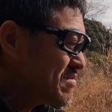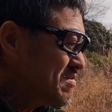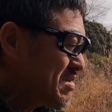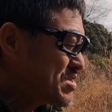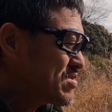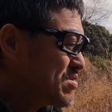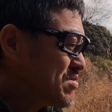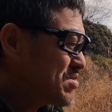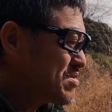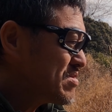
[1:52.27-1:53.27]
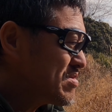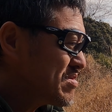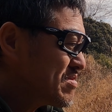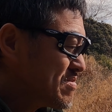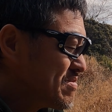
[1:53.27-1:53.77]
まあ、ずっと
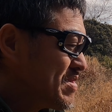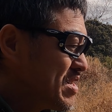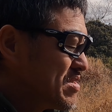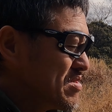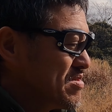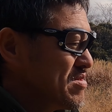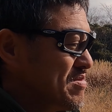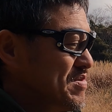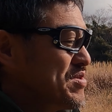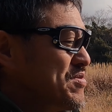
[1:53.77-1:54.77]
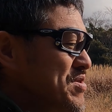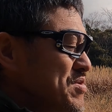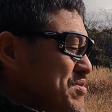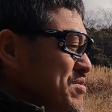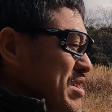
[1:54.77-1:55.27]
まあ、やっぱり競技
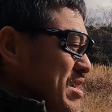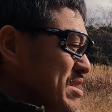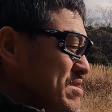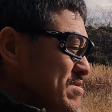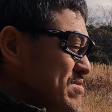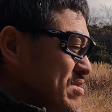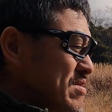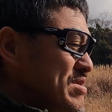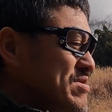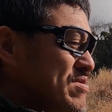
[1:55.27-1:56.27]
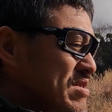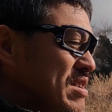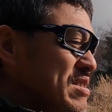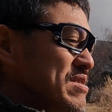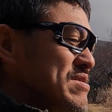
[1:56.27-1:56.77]
用のが好きは好き
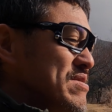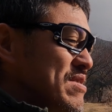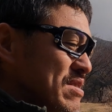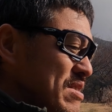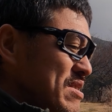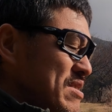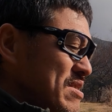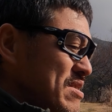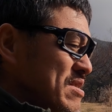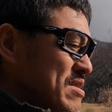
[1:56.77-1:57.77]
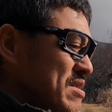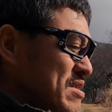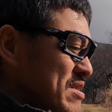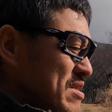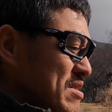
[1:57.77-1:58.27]
なんですかね。
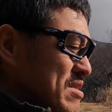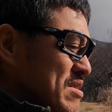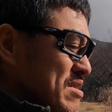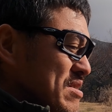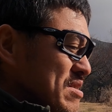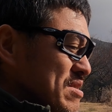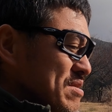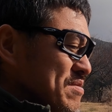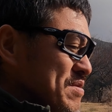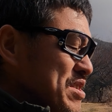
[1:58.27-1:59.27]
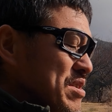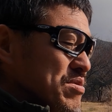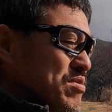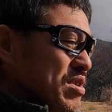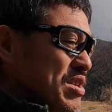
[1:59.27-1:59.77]
まあ、電
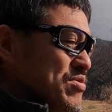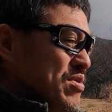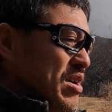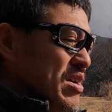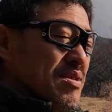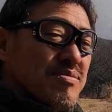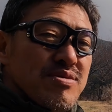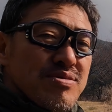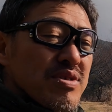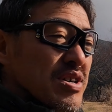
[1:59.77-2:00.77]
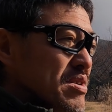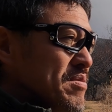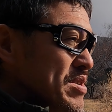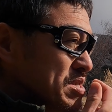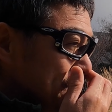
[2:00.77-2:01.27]
動ガンとか M 4とかね、
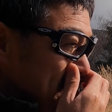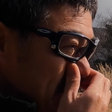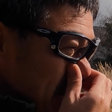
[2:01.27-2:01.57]
まあ、サバ